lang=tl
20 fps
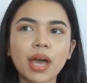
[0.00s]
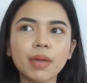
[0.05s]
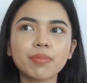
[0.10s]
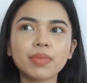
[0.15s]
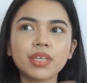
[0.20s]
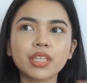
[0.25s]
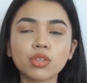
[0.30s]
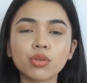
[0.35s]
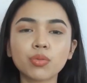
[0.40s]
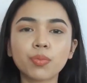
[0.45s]

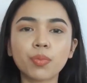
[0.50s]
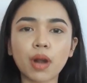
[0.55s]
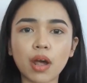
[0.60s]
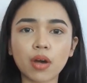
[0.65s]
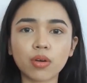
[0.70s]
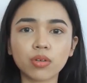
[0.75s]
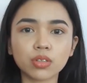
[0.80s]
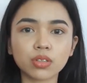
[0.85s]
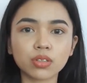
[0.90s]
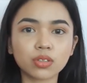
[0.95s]
I'm into
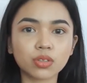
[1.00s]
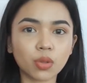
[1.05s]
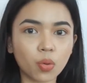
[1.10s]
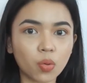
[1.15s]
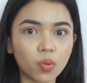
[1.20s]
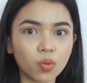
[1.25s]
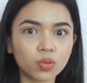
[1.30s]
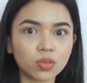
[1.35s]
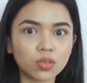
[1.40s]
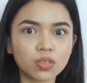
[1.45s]
brown
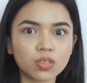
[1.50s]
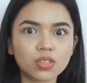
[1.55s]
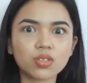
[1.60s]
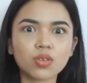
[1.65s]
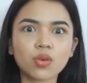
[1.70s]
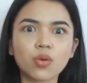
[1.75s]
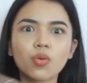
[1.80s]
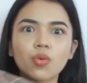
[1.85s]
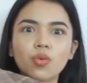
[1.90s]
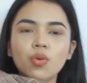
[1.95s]
tone.
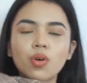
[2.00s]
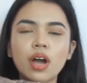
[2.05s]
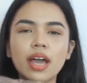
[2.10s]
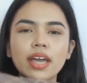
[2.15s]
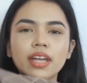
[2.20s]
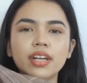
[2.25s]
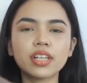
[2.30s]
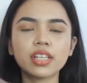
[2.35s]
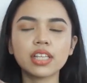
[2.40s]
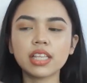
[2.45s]
So,
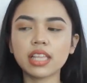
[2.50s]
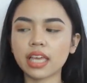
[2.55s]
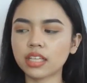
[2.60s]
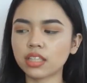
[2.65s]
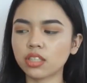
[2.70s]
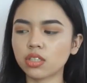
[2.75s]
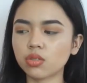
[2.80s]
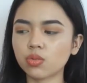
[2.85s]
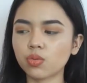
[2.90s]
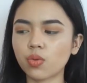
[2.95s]
I really like
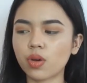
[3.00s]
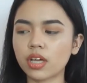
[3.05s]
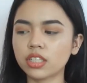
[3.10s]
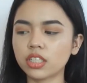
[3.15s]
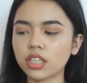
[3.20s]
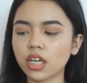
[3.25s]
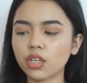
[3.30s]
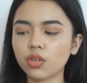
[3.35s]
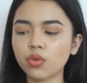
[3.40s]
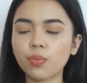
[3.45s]
this one.
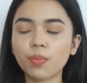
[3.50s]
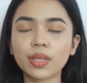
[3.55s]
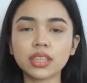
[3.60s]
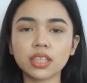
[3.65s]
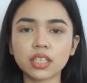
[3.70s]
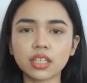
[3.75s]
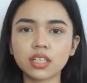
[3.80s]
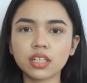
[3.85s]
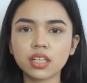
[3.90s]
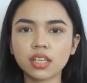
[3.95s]
Tsaka yung
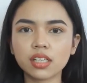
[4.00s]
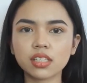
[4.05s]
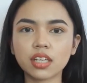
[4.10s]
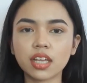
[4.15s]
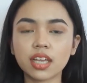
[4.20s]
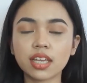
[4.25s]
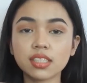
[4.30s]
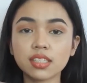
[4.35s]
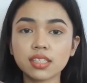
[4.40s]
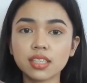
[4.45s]
material
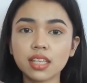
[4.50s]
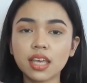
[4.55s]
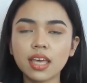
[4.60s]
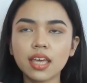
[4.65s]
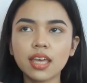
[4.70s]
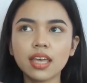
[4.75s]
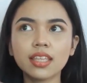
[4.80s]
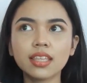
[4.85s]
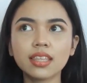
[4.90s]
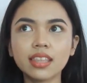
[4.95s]
niya is
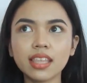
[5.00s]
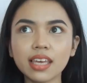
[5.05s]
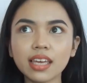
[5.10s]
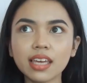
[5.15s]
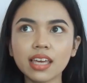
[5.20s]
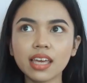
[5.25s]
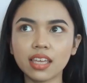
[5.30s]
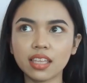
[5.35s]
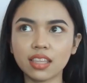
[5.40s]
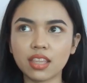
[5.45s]

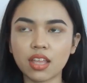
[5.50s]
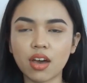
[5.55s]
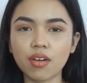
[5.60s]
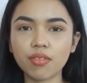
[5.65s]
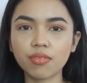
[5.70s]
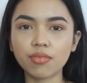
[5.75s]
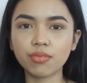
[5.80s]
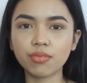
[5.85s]
thick enough.